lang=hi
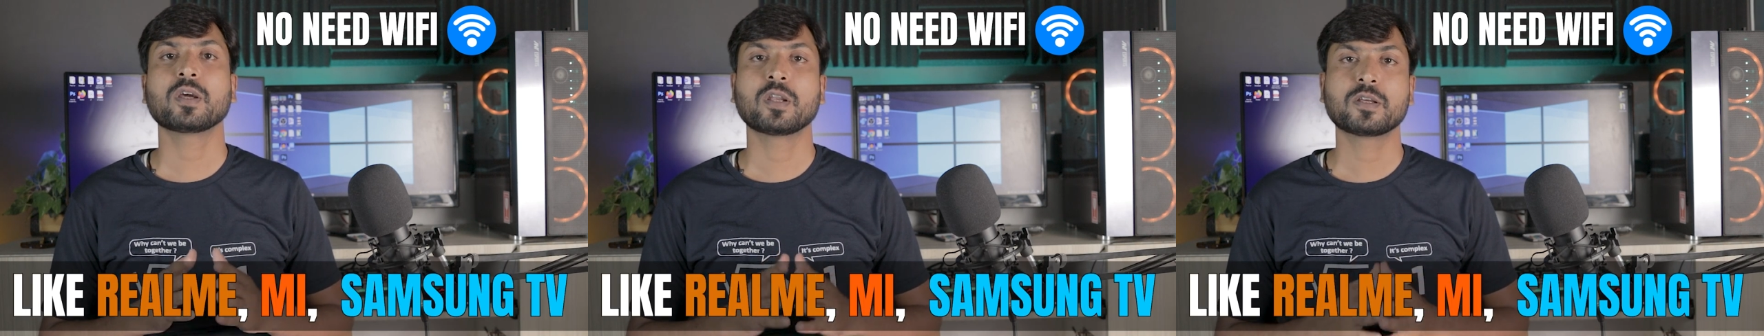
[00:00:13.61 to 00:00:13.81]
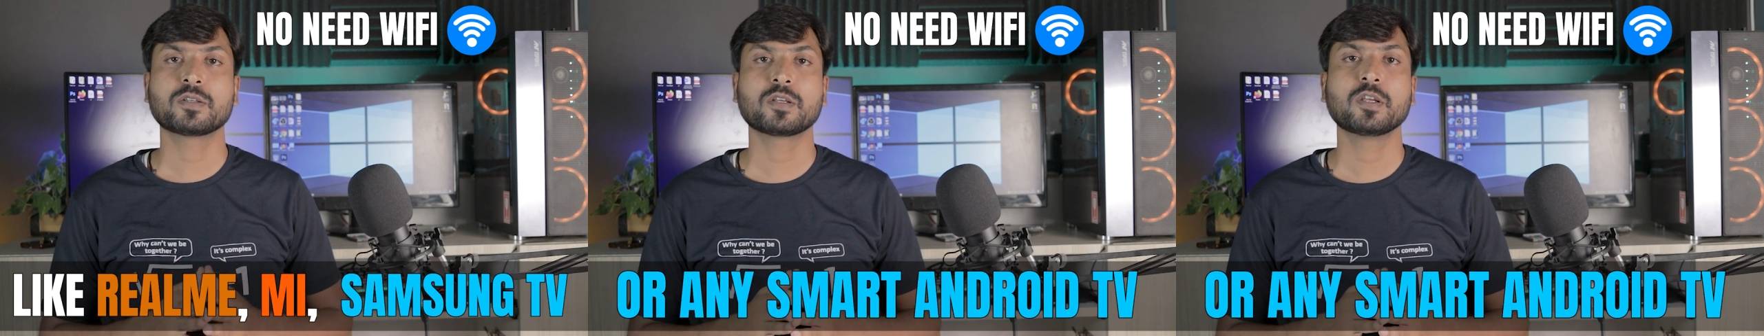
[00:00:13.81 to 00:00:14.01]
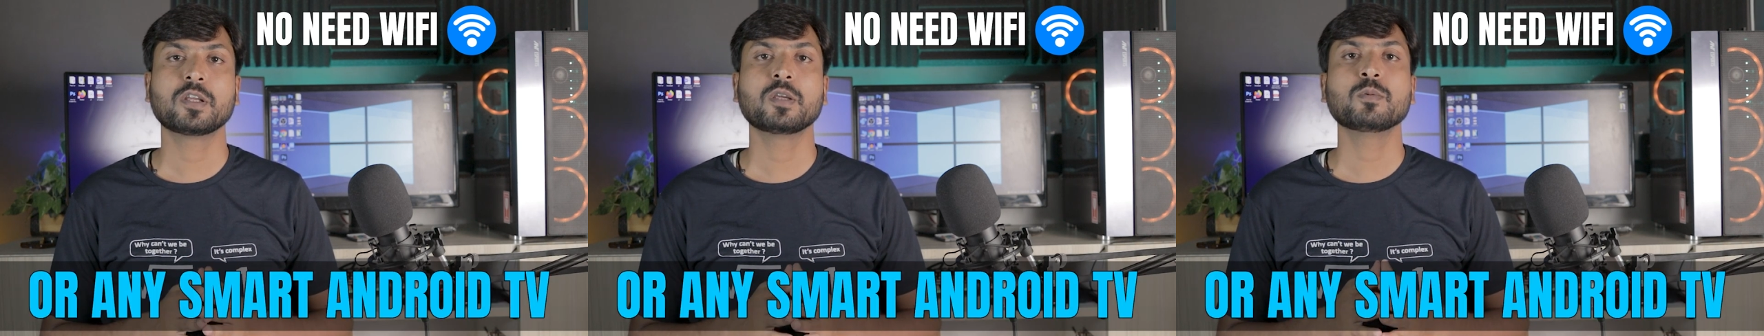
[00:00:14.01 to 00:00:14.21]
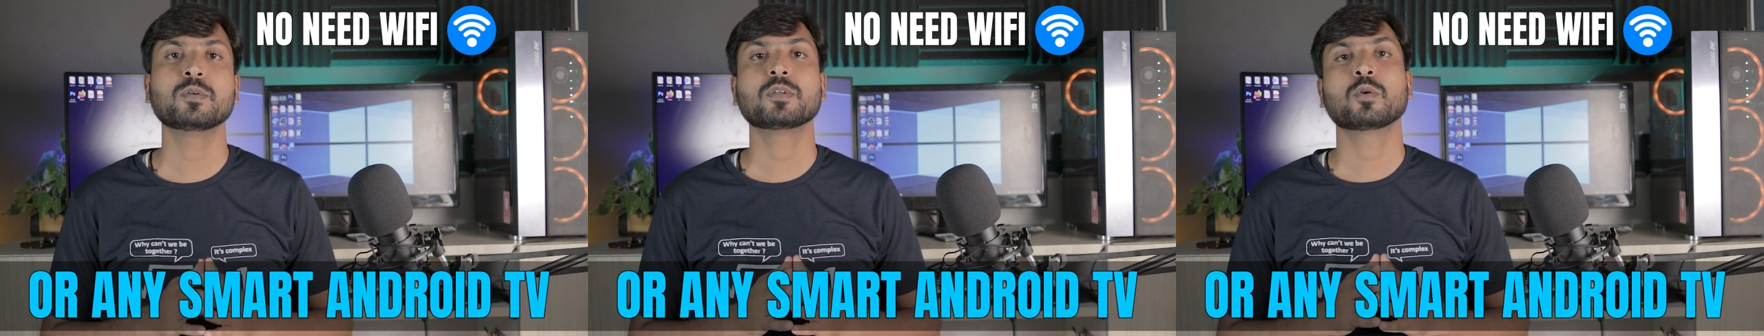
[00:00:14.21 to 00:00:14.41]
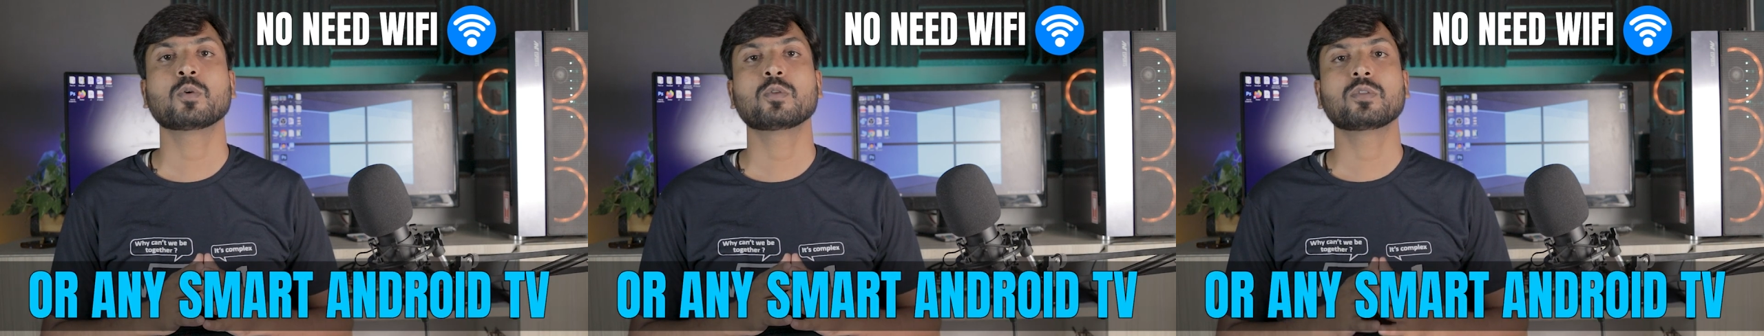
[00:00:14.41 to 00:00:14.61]
कनेक्शन की
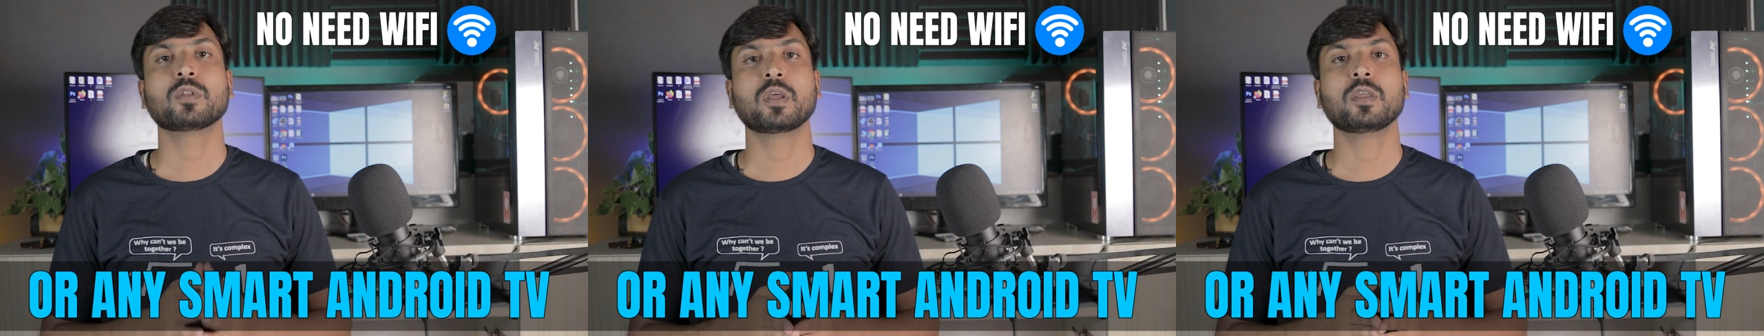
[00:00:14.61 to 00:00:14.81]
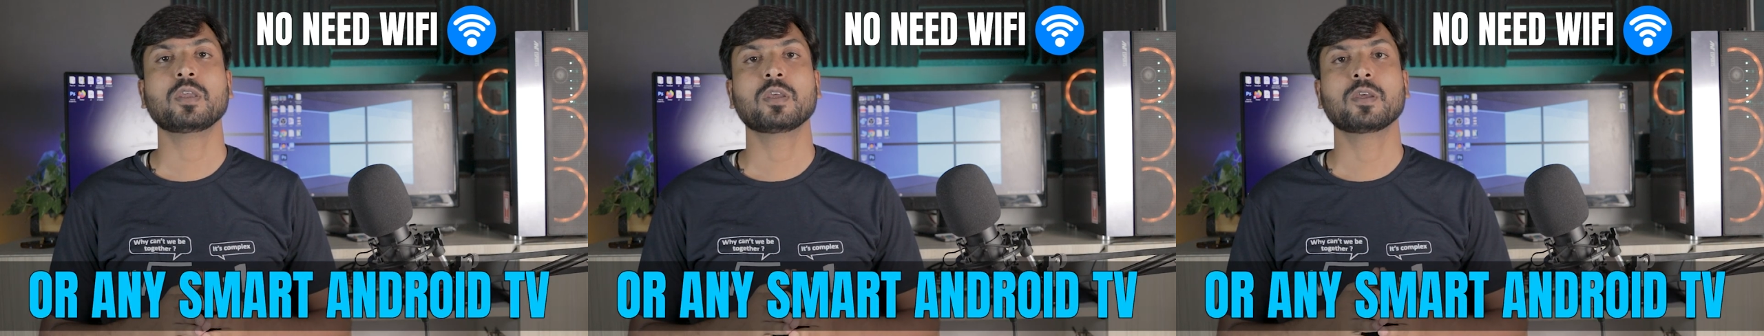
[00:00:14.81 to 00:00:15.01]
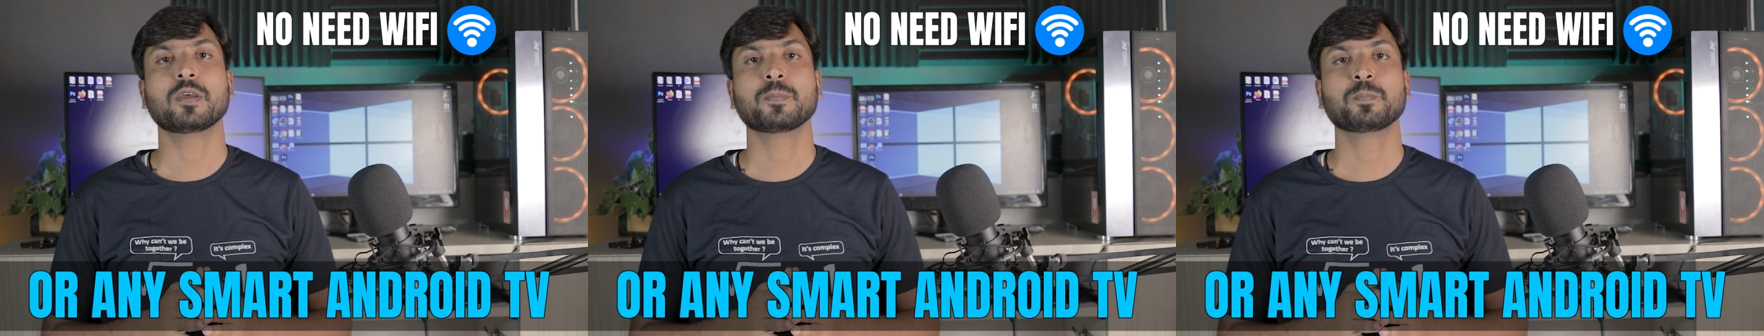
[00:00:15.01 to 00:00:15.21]
भी ज़रूरत नहीं है